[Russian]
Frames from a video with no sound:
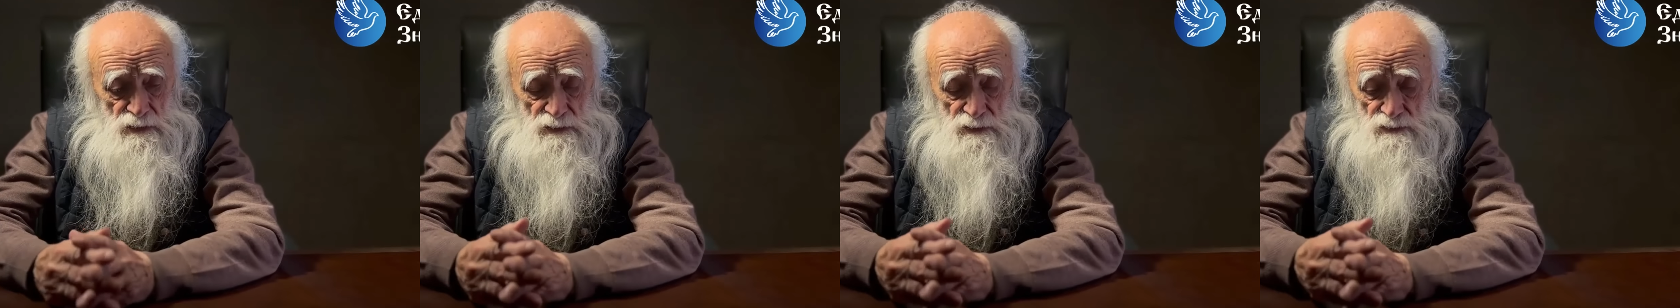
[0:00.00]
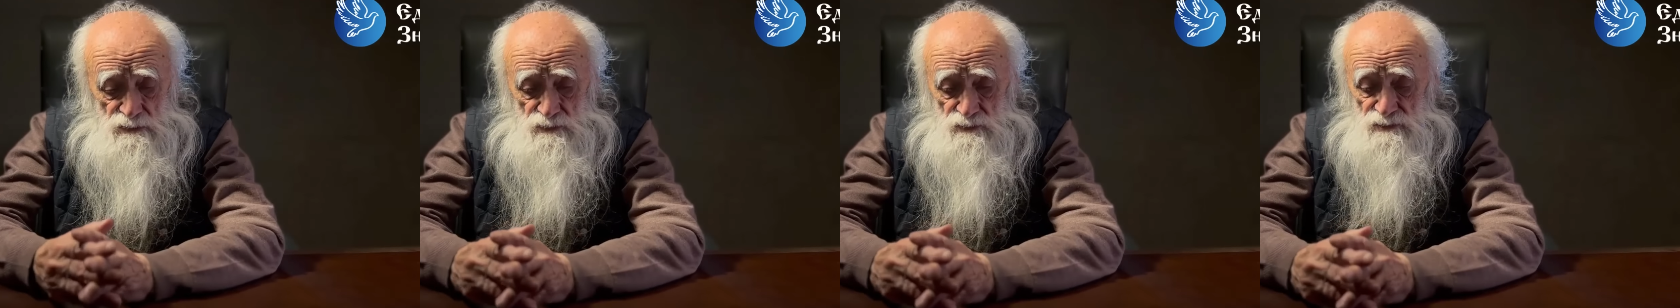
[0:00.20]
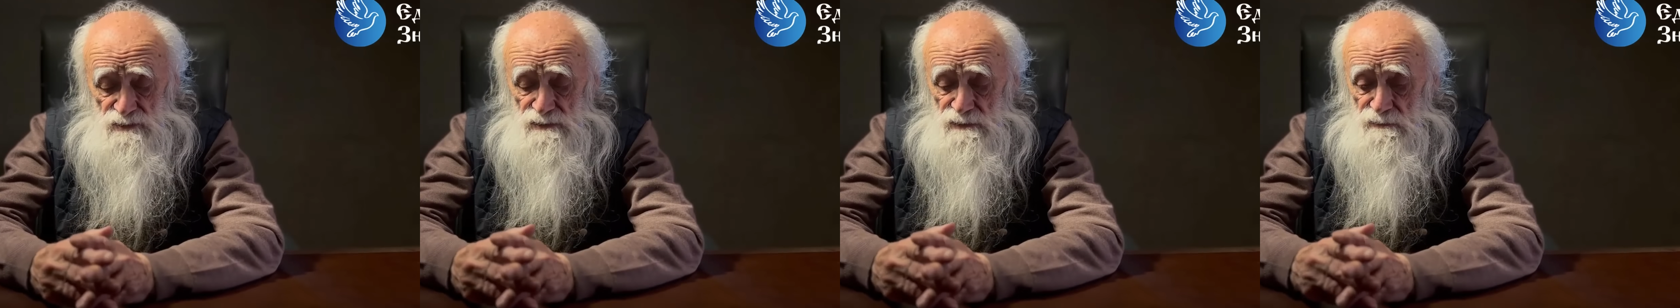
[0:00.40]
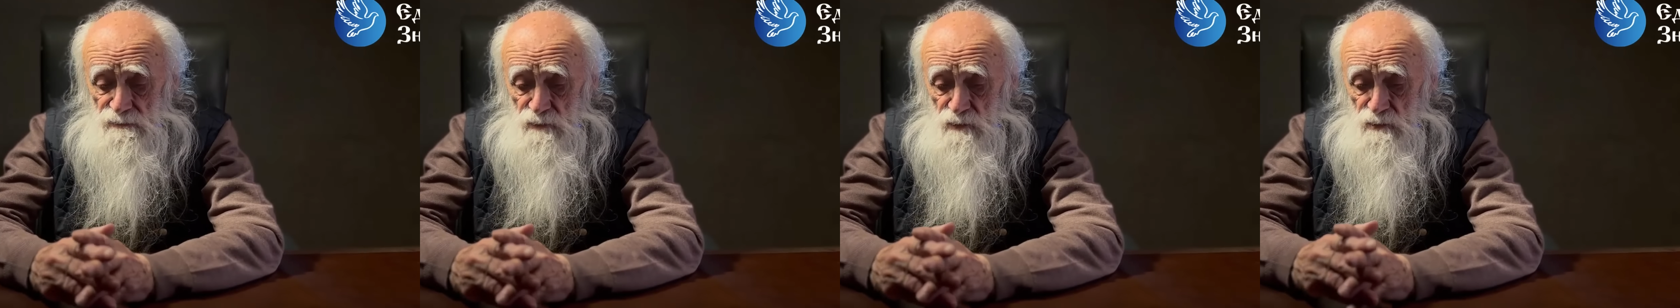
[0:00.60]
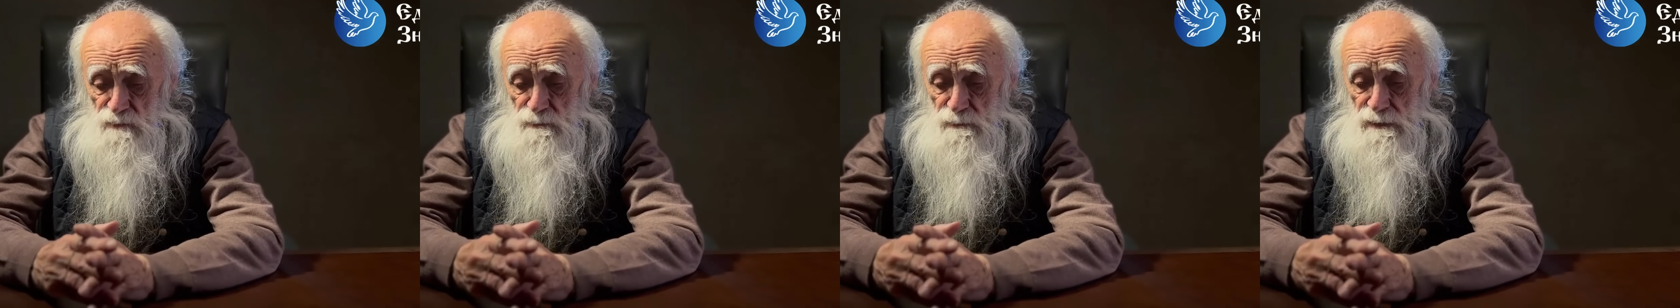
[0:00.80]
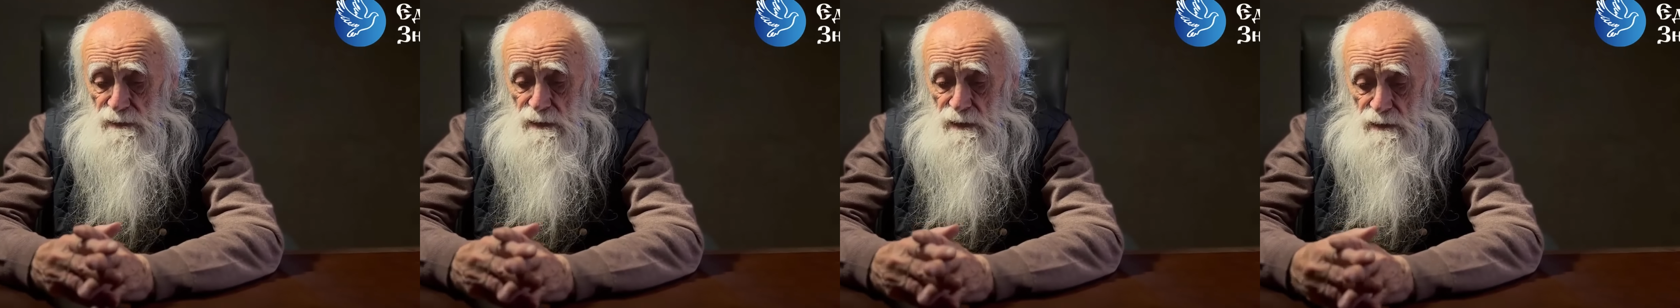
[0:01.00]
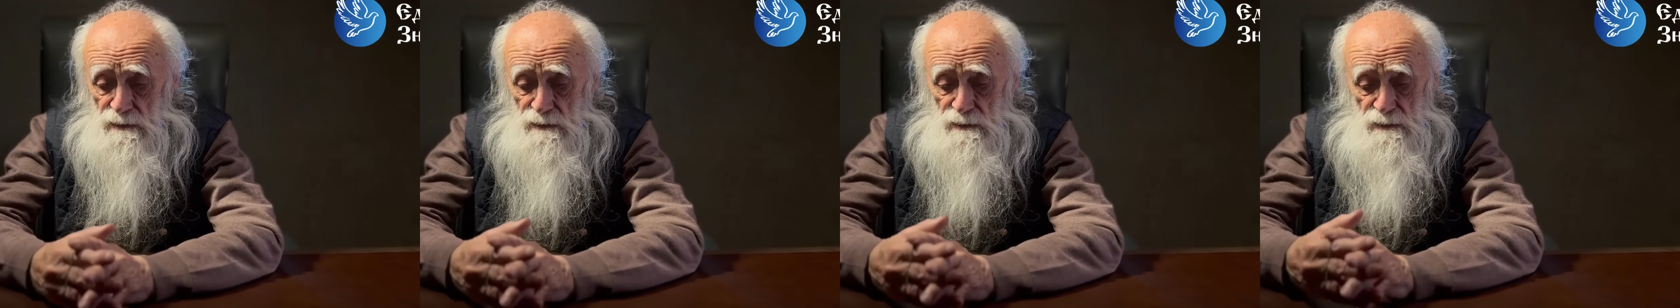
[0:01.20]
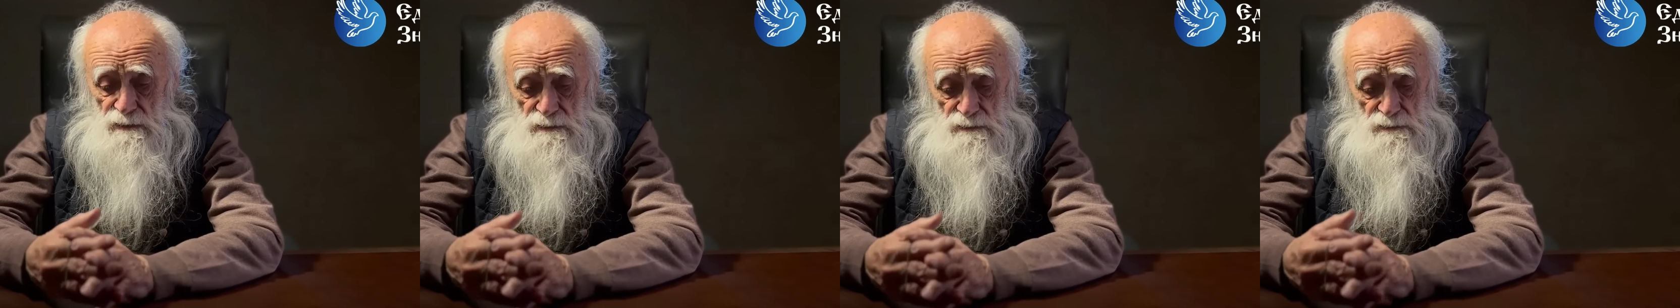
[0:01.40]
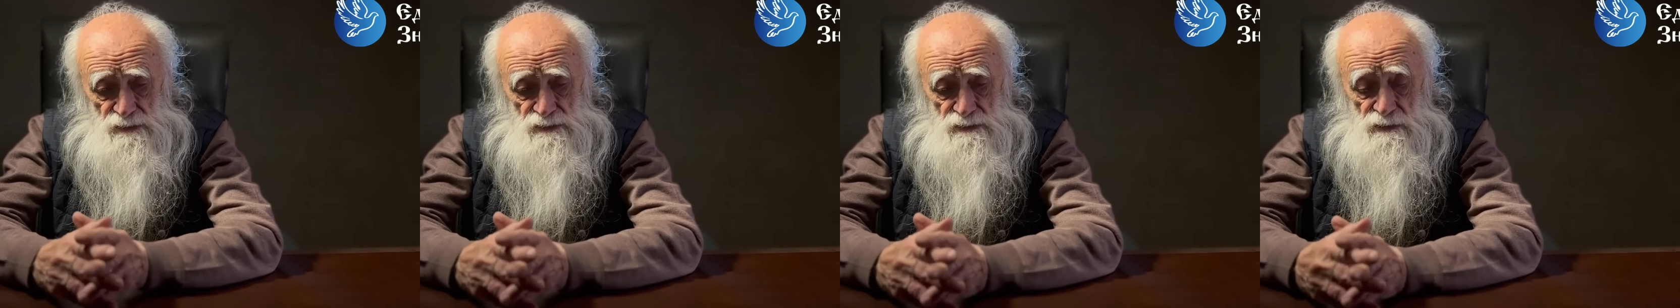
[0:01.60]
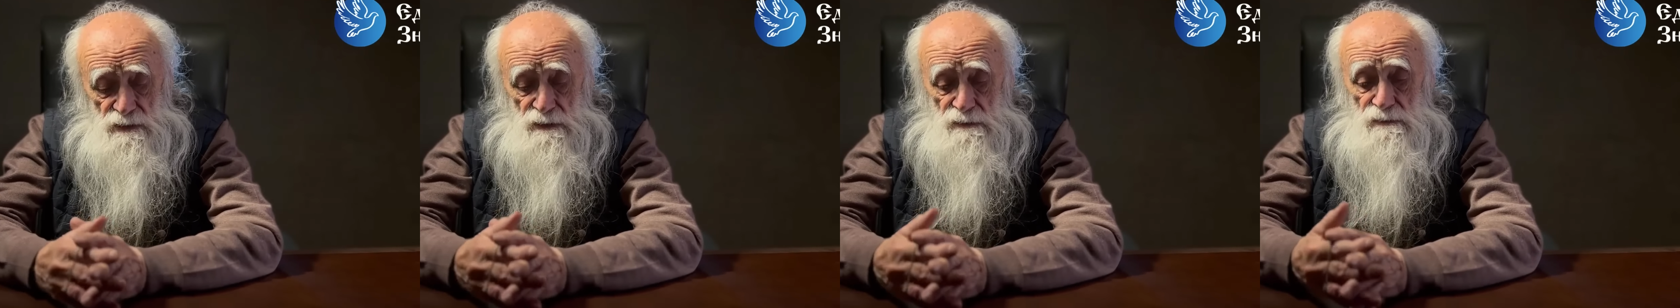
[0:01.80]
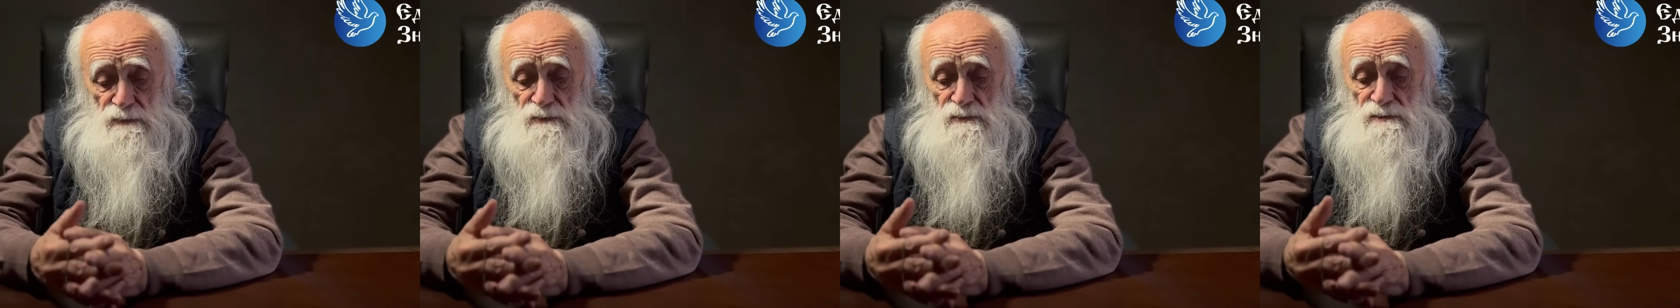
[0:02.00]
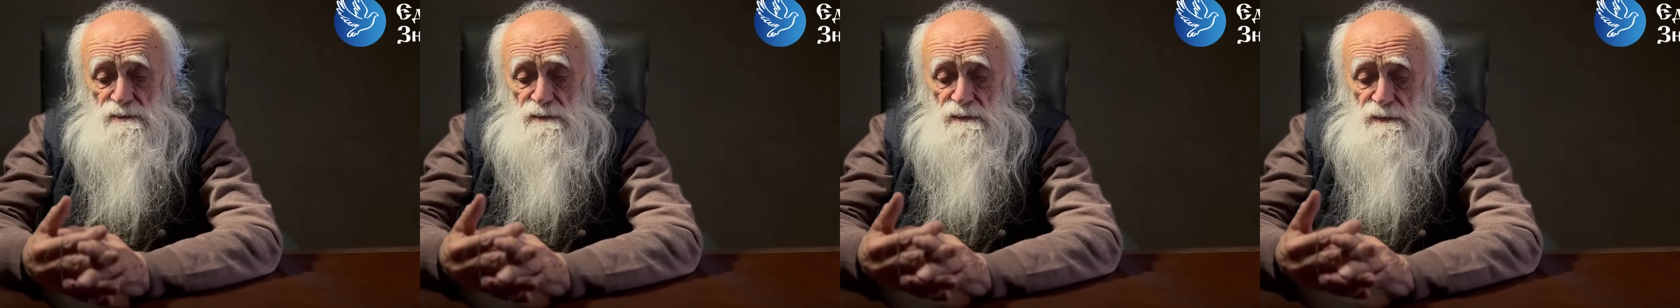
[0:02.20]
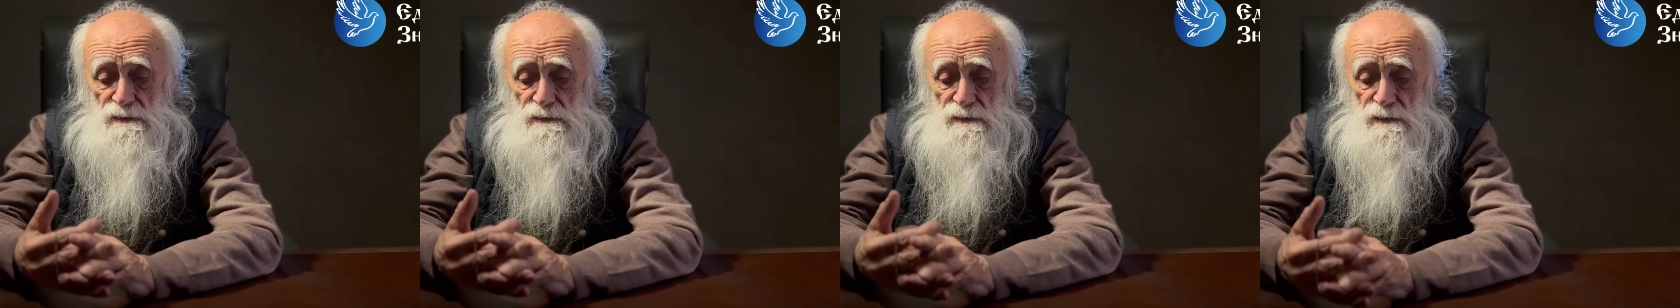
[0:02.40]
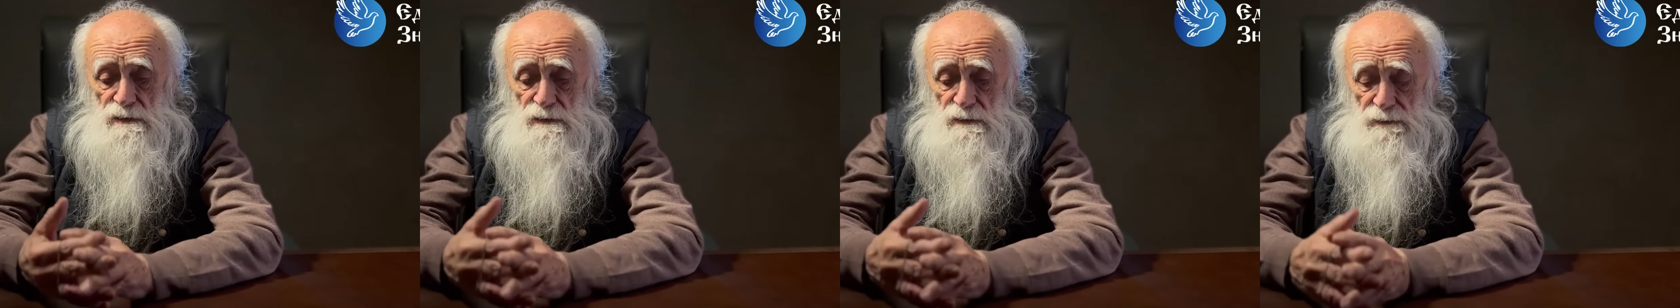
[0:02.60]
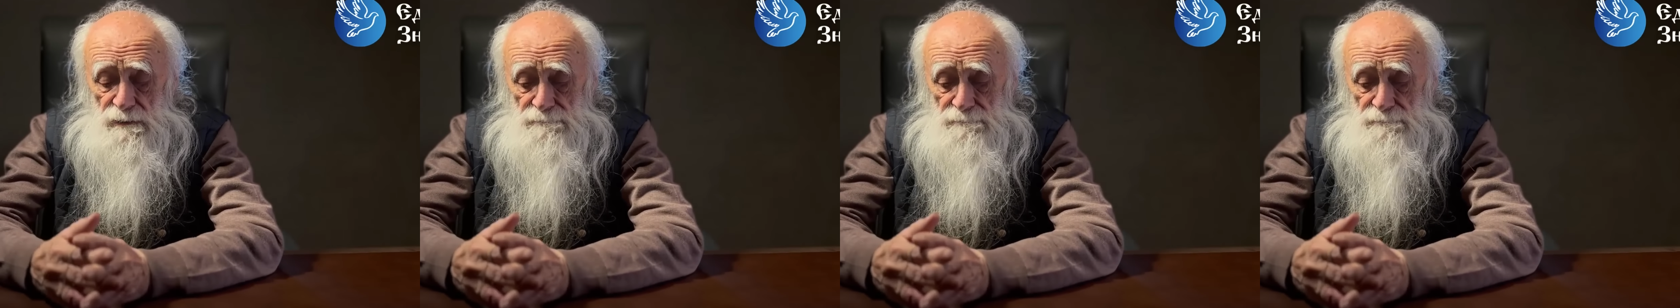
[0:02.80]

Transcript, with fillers: Существует монада человеческая, да,